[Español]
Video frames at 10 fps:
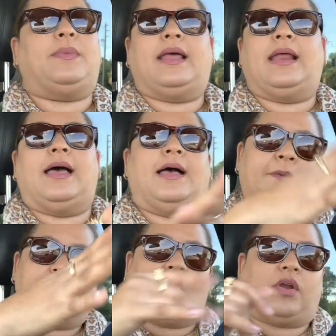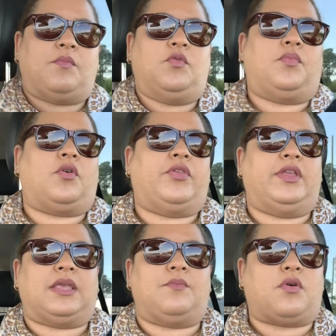para ahorrarme un poco
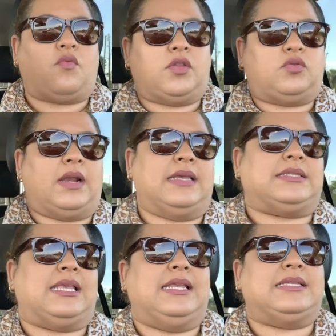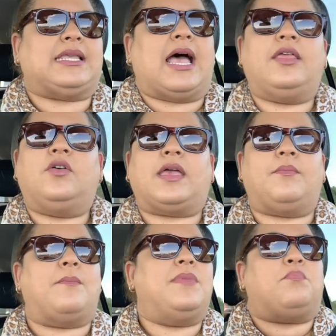de tiempo en cuanto al estilizado, que
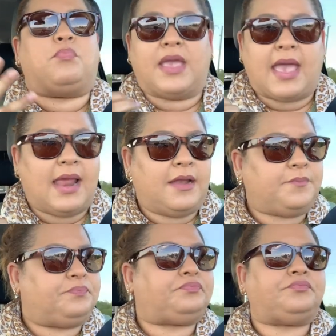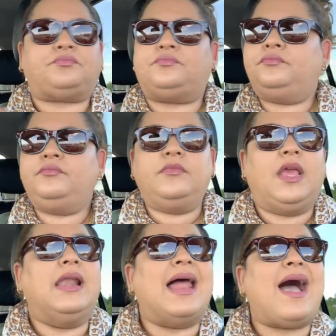más mi piel
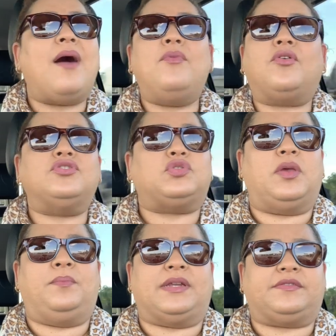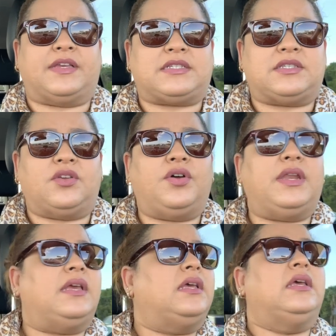la amo con sus
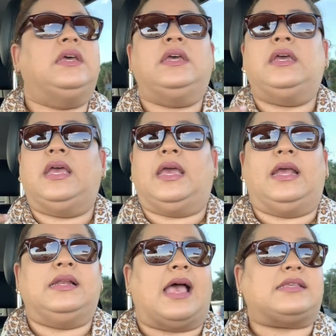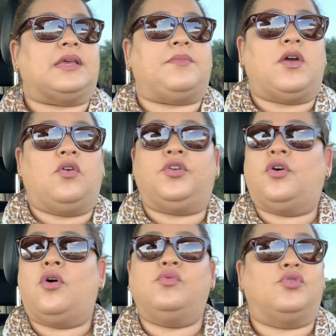imperfecciones el axel
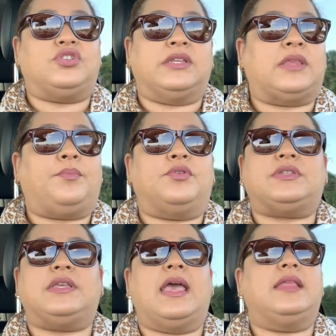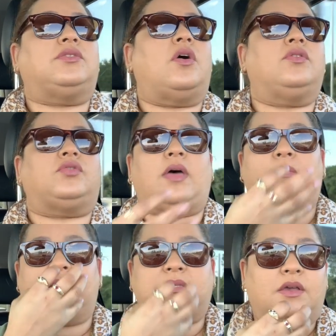mejoró un 80%.
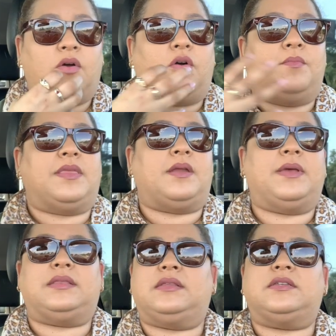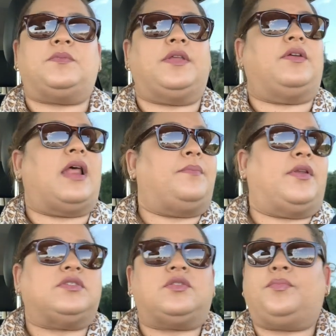Todavía sigo con mi dermatitis perioral,
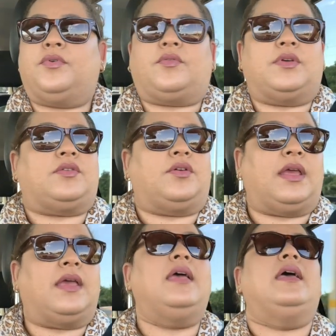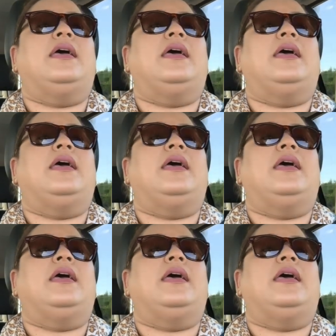pero eso por cuestiones